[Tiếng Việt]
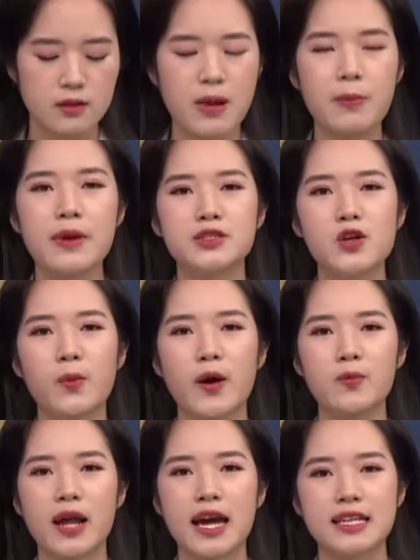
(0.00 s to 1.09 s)
Ở Bắc miền Trung
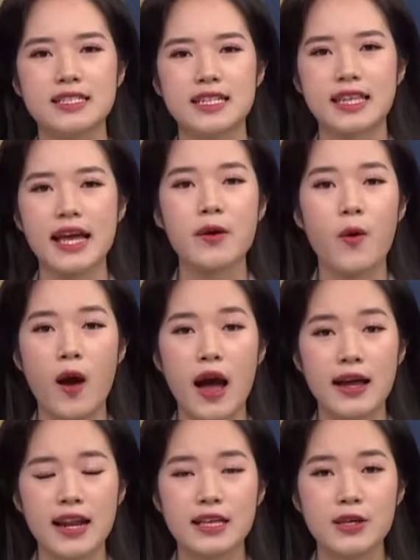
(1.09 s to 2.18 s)
ngày hôm nay thì chỉ Thanh
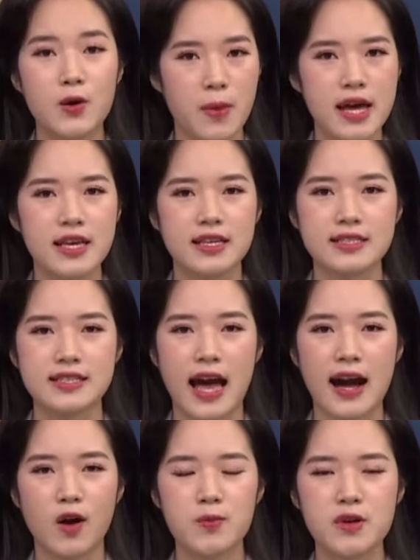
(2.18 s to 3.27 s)
Hóa là nhiều mây,
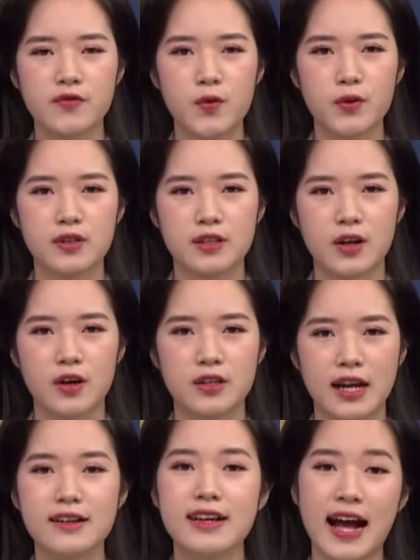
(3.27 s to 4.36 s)
sáng có mưa phùn,
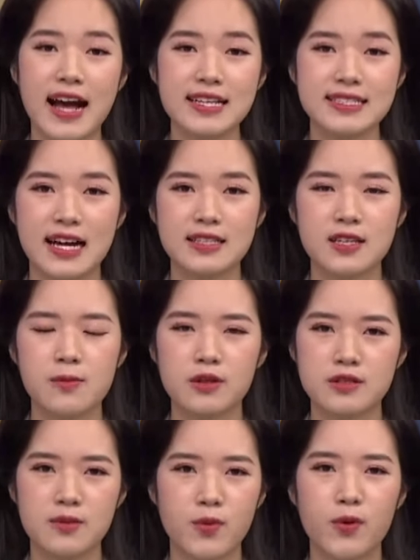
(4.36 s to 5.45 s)
còn các nơi khác sáng sớm
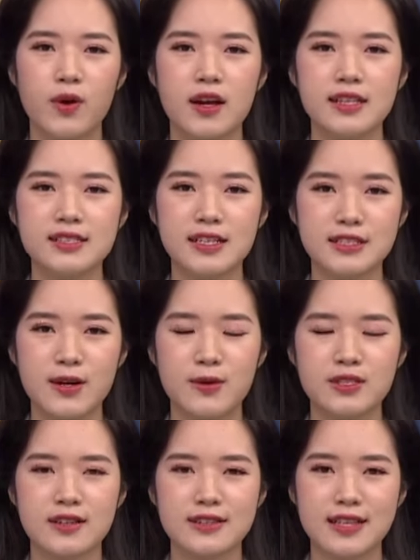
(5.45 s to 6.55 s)
có sương mù, trưa
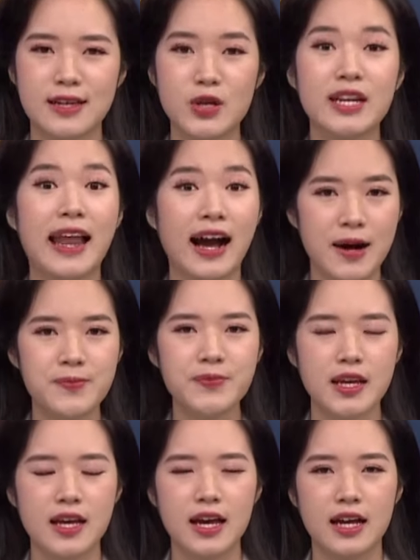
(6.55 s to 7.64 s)
chiều trời sẽ chuyển nắng
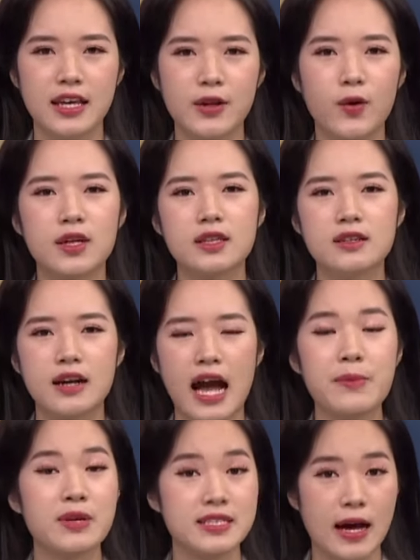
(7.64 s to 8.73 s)
ấm. Nhiệt độ là từ
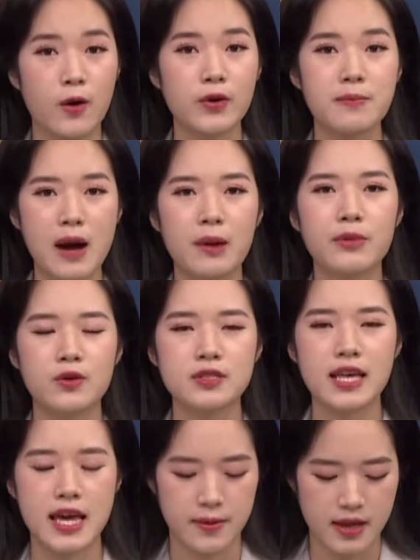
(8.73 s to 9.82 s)
26 đến 30
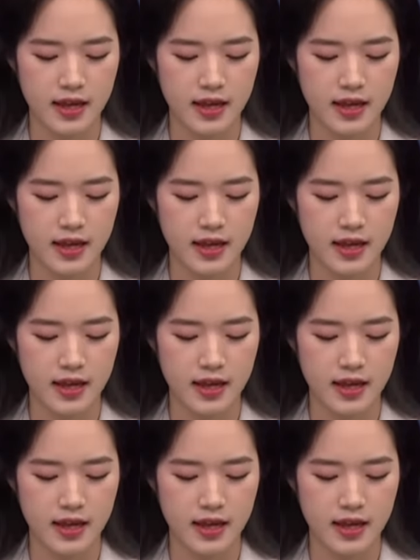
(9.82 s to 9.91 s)
độ C.